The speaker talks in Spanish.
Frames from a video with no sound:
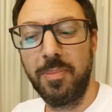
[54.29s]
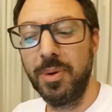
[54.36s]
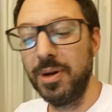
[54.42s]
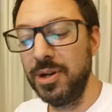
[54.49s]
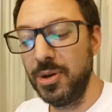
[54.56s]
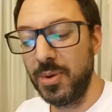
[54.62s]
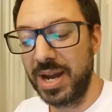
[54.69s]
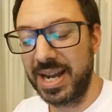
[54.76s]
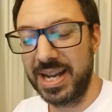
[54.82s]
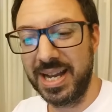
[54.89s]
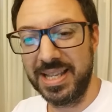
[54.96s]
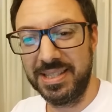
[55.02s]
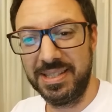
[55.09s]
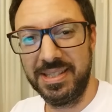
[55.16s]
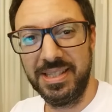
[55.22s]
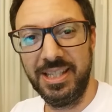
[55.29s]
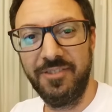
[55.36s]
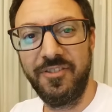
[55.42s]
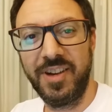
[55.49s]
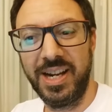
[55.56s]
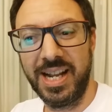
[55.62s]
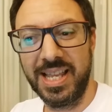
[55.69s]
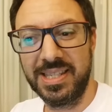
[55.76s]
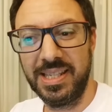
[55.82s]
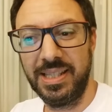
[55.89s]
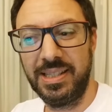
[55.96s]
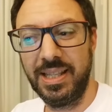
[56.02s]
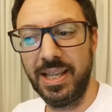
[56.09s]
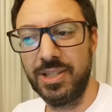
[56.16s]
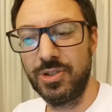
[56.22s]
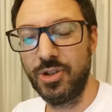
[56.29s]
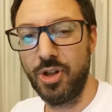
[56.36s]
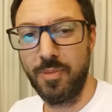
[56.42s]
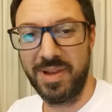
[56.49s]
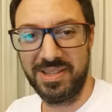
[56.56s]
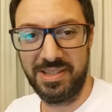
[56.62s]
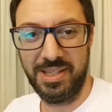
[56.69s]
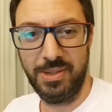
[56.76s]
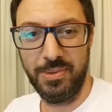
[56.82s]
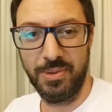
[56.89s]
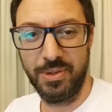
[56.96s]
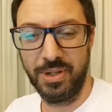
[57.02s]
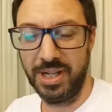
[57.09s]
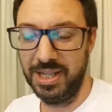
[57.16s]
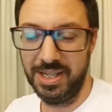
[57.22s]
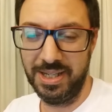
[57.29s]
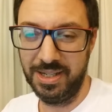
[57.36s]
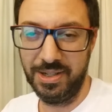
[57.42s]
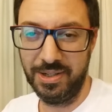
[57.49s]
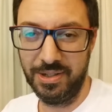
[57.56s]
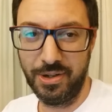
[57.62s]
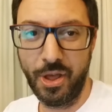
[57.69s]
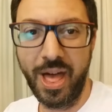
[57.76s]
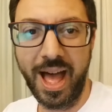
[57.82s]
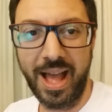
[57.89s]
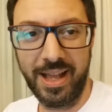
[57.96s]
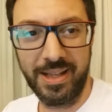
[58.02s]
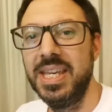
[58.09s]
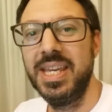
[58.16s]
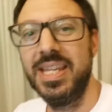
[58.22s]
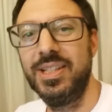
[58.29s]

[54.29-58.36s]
¿por qué no bajás y frenás este éxodo masivo que no da?